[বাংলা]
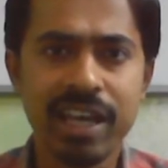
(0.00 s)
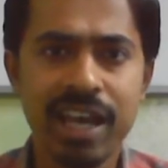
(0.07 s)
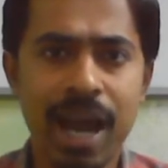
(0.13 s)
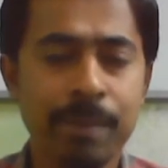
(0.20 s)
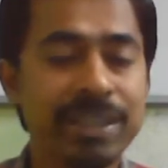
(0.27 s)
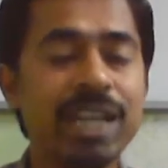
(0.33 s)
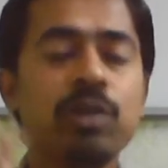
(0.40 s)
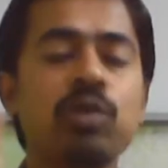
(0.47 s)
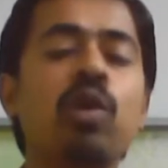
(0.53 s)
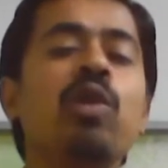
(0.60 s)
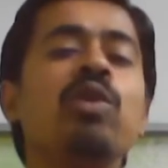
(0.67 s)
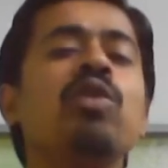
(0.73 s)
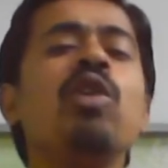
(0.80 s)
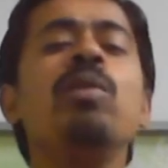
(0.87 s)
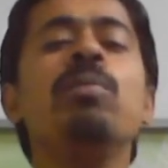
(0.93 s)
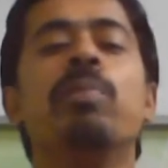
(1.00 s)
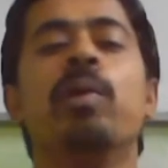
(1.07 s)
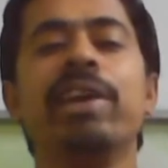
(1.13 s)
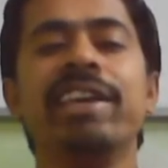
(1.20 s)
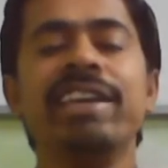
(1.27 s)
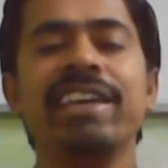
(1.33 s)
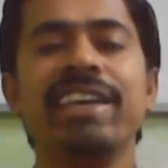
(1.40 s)
আমাদের কোন কোন
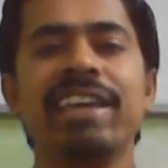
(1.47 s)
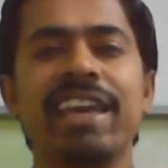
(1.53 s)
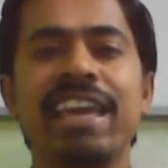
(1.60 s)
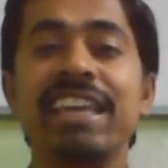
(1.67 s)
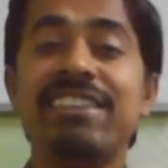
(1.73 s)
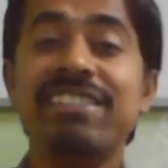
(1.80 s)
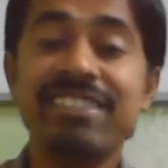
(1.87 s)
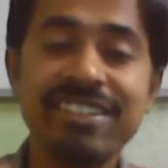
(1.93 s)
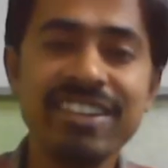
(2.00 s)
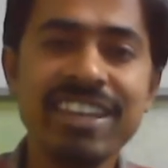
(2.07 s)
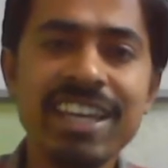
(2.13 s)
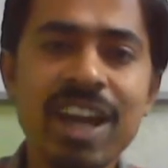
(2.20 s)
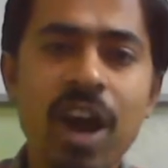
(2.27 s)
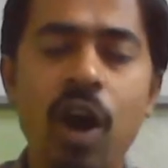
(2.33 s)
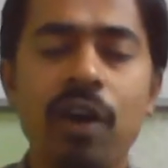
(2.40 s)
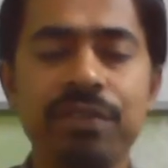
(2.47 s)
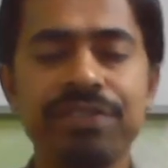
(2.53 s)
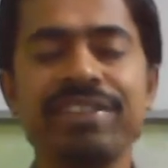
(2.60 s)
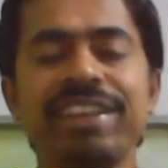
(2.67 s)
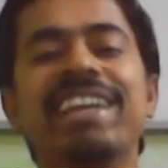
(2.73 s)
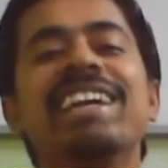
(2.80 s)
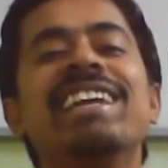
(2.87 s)
বই হিস্ট্রি অফ
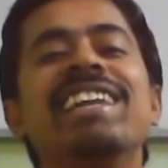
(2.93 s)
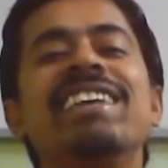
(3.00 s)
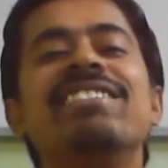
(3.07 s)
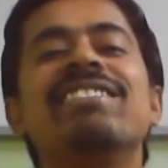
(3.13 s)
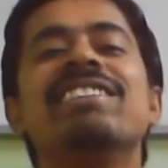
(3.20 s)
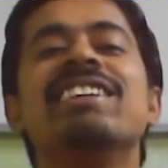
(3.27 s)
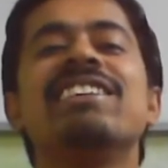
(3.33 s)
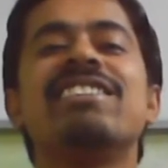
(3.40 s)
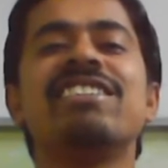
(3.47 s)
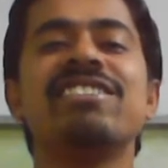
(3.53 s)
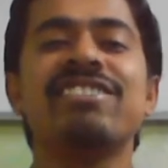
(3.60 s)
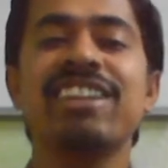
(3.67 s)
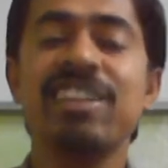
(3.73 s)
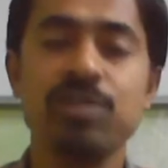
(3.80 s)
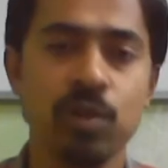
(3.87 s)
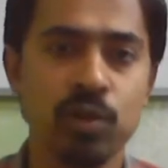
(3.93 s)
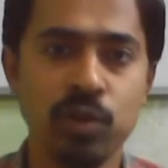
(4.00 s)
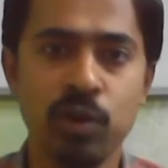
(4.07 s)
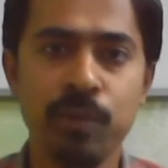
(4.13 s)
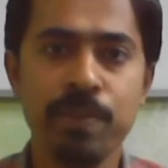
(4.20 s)
ইংলিশ লিটারেচারের জন্য